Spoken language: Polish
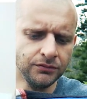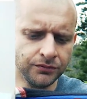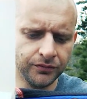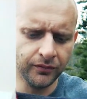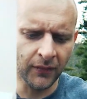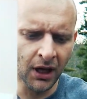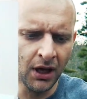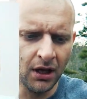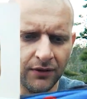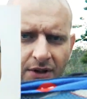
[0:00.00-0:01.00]
Mm,
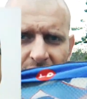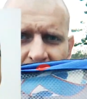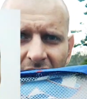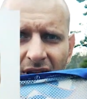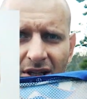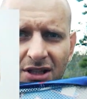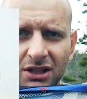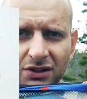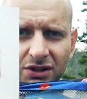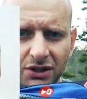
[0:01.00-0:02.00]
więc także
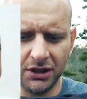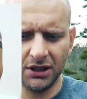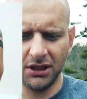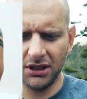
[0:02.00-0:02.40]
dosyć, e,